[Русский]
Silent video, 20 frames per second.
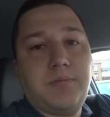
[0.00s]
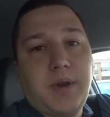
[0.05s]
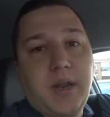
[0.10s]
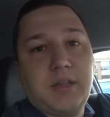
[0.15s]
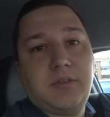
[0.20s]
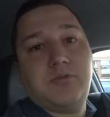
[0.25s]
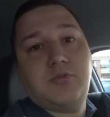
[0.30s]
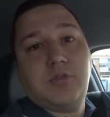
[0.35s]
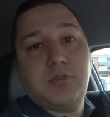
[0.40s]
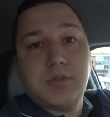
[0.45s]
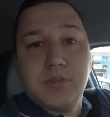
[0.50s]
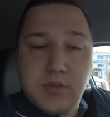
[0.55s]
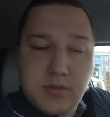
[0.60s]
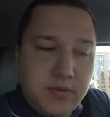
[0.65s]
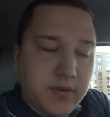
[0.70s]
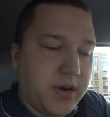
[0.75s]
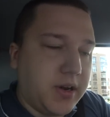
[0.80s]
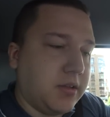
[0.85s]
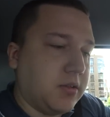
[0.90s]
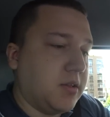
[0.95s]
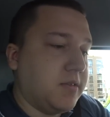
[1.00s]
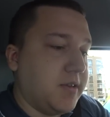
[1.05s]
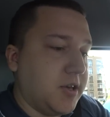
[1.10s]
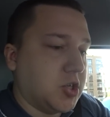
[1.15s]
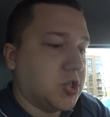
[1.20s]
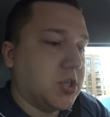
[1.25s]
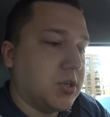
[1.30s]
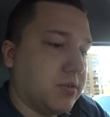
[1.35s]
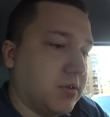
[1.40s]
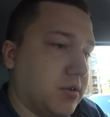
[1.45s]
при этом все говорила
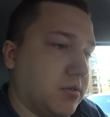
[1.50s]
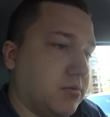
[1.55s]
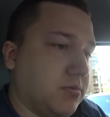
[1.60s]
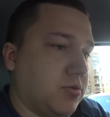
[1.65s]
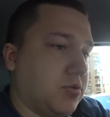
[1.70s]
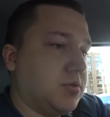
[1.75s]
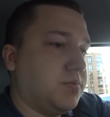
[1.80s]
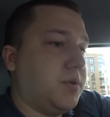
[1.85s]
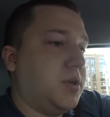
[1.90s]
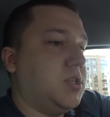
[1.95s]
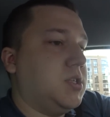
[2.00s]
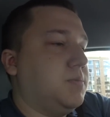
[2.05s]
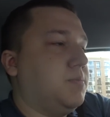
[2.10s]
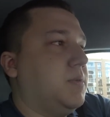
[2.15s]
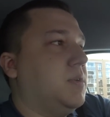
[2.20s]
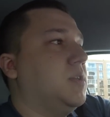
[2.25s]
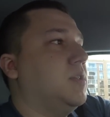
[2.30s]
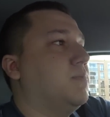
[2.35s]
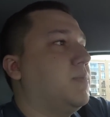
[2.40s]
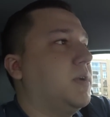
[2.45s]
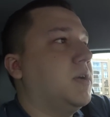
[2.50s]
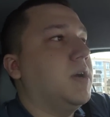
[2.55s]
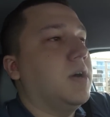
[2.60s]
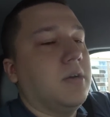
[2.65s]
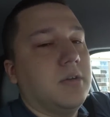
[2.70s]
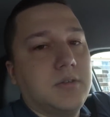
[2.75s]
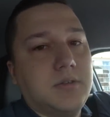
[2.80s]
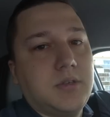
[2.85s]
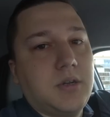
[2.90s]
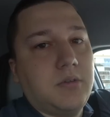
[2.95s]
вежливо, то есть, в принципе, не
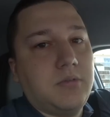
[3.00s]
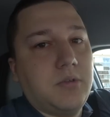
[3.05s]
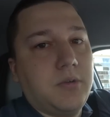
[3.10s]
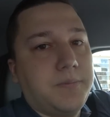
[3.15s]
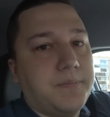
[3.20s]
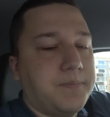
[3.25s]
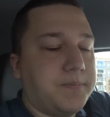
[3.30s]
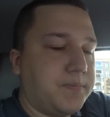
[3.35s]
напрягала все равно.